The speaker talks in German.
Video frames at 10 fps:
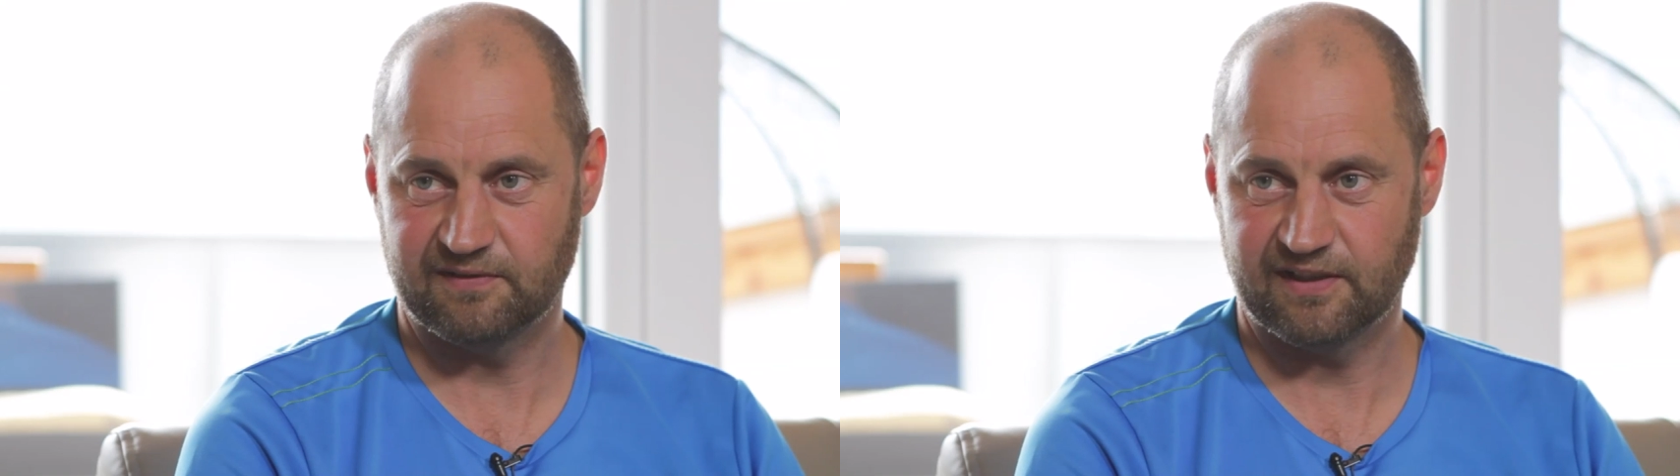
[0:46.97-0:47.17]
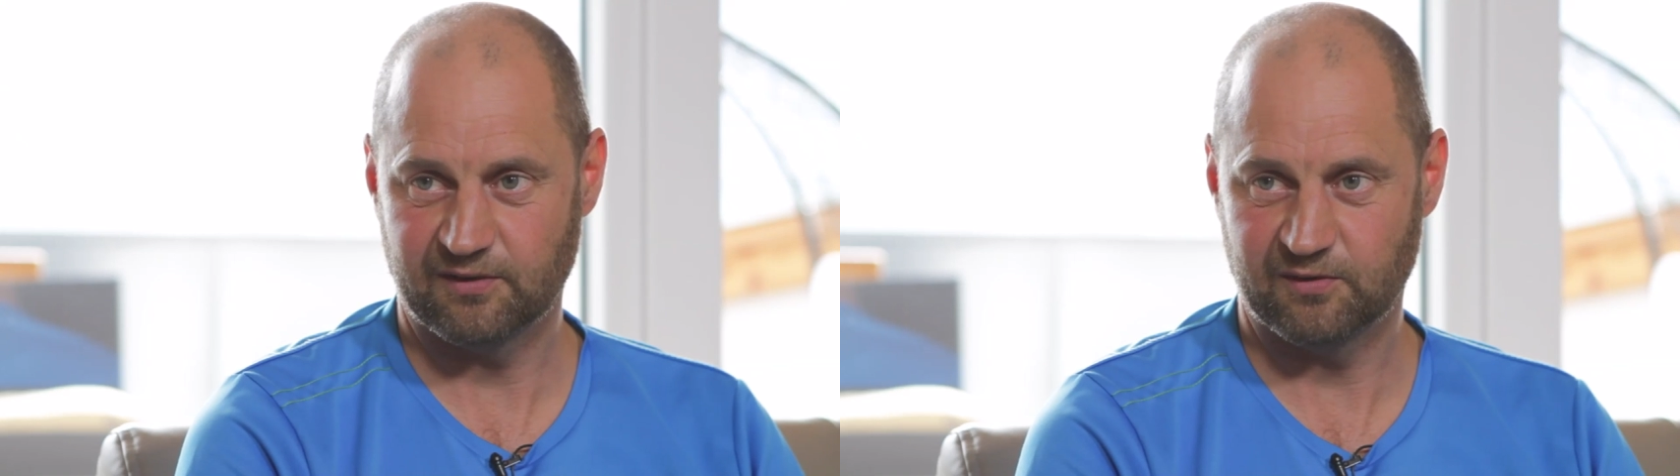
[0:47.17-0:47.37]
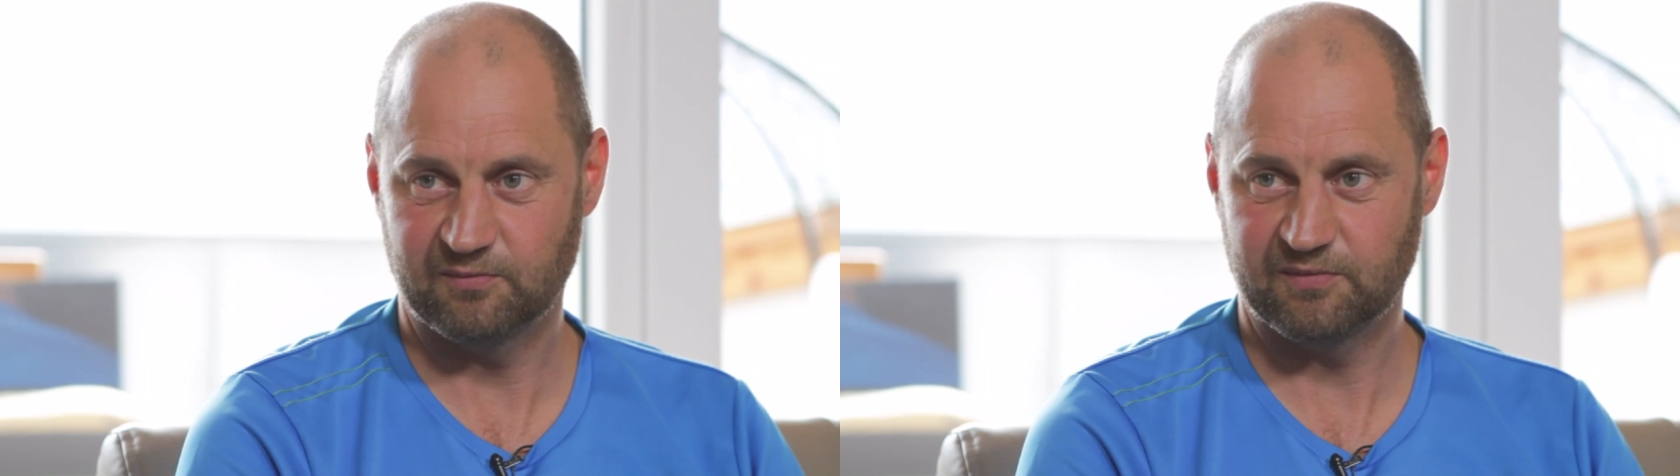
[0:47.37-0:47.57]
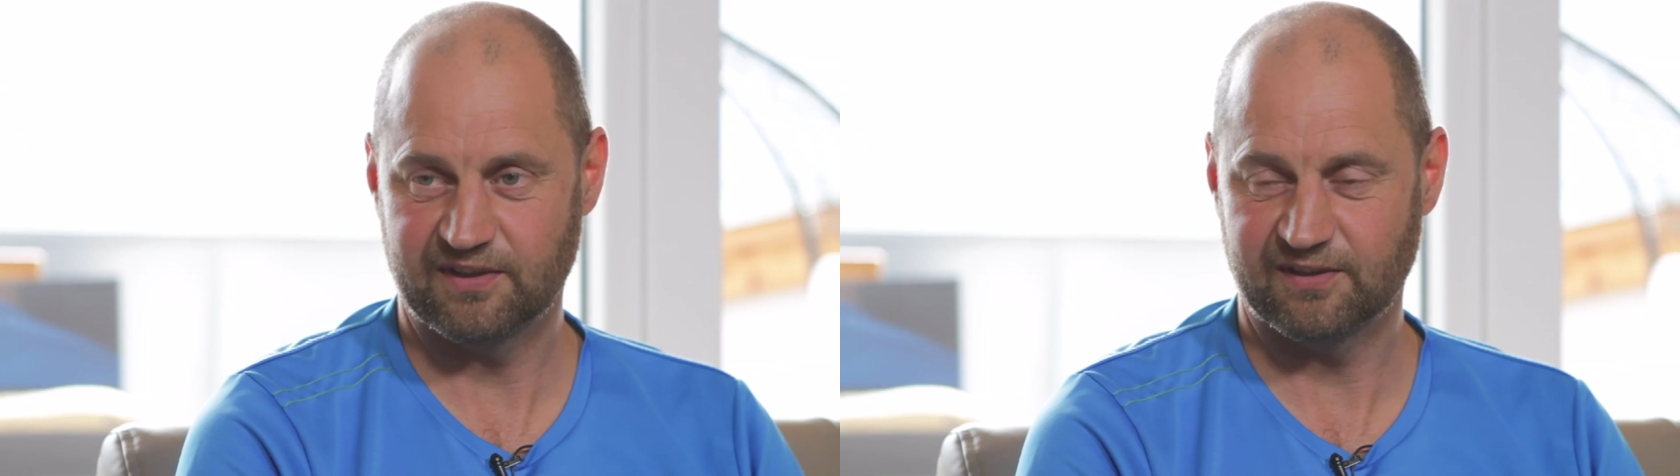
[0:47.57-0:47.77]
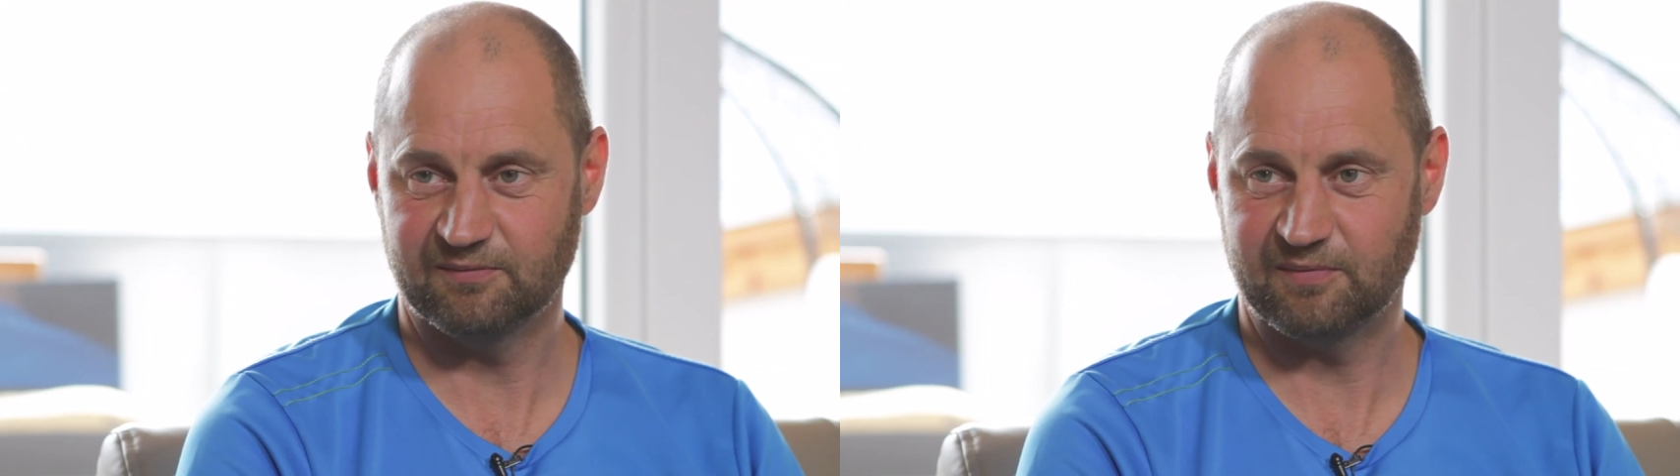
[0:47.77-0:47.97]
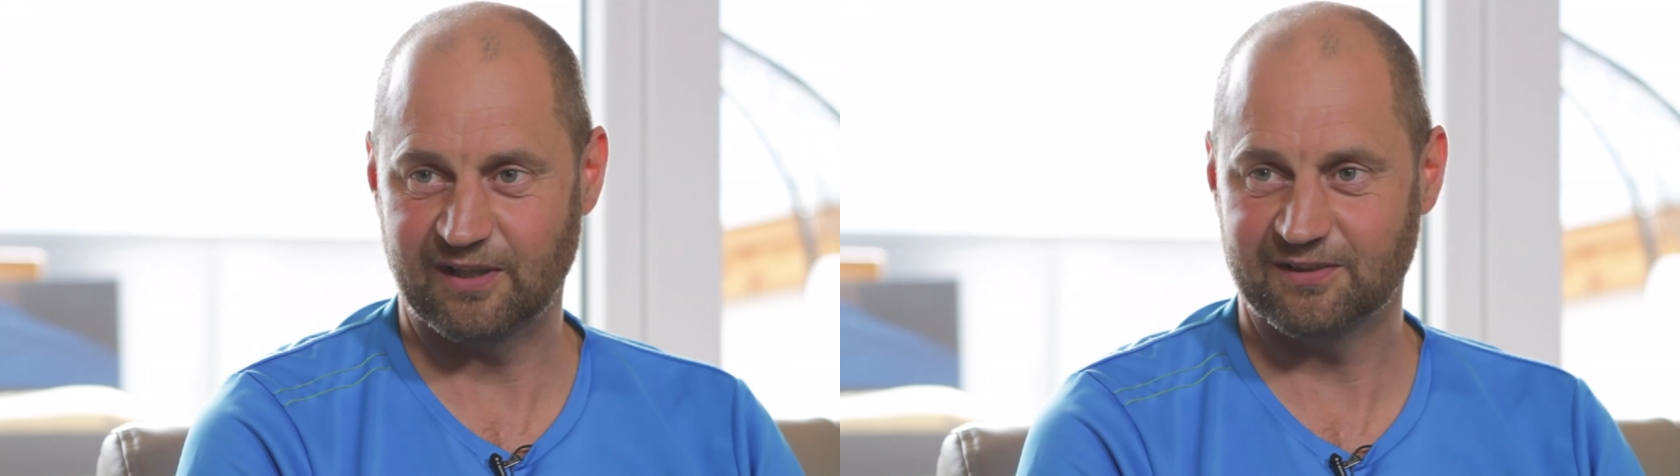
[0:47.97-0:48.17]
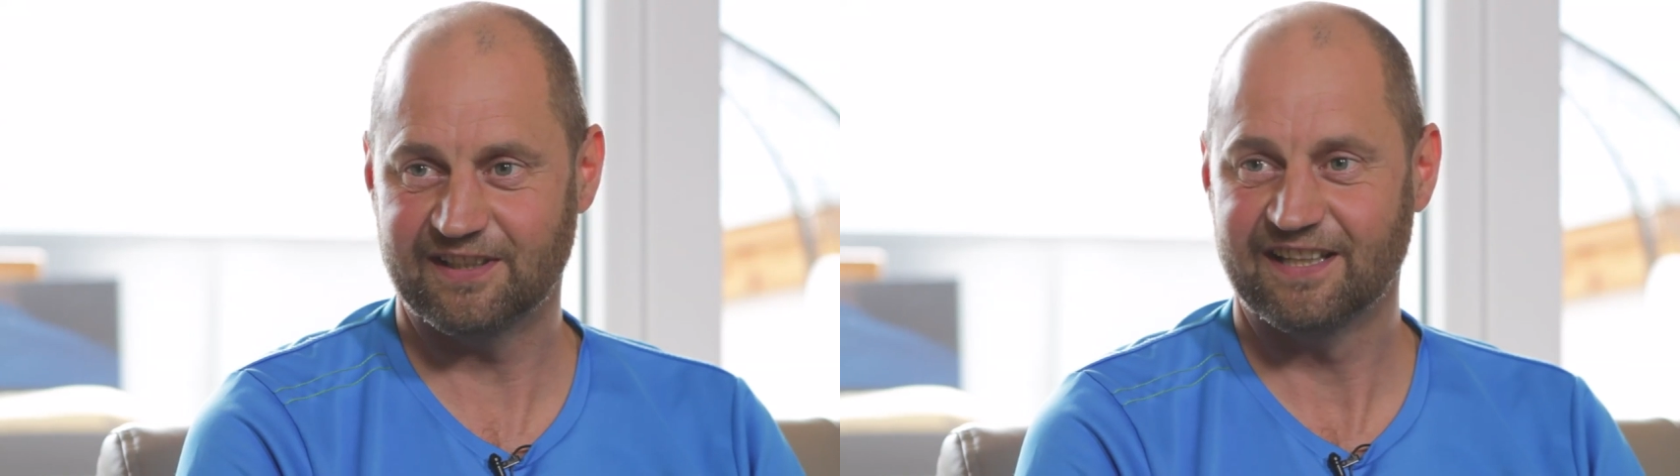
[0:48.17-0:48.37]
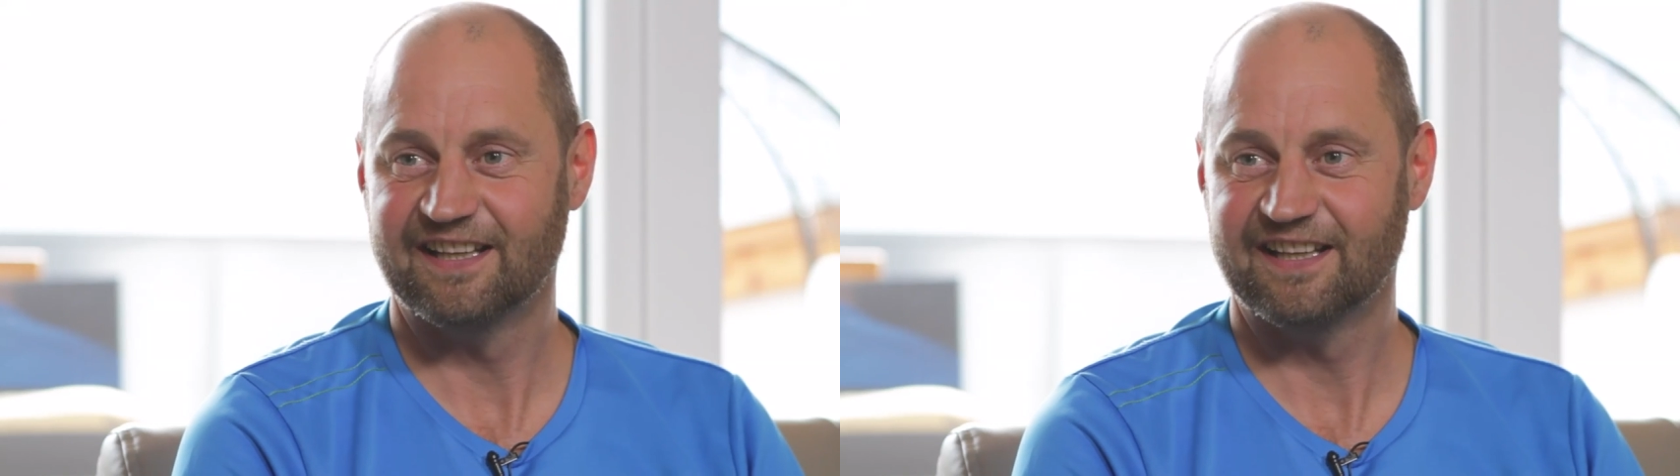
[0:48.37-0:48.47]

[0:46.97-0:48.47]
wer da miteinander baut.